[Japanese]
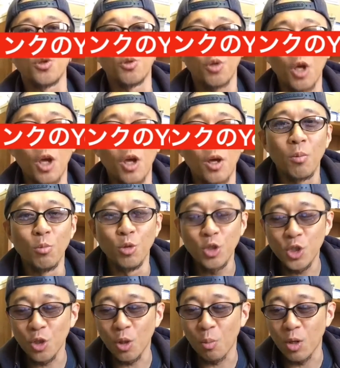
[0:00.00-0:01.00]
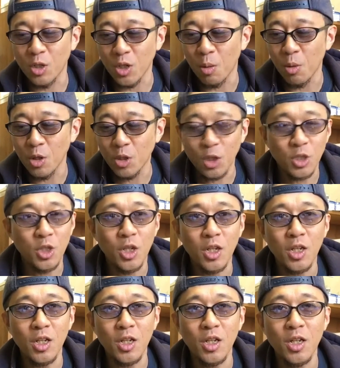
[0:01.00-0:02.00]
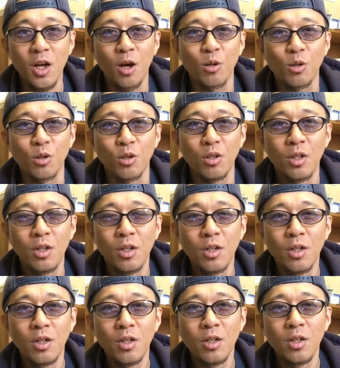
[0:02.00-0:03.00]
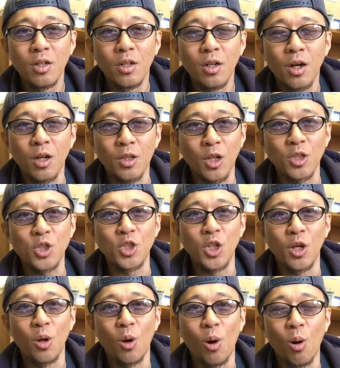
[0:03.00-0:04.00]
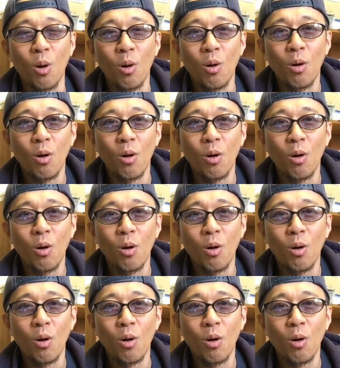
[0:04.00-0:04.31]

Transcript: けどねむしろめちゃめちゃ責任ある形での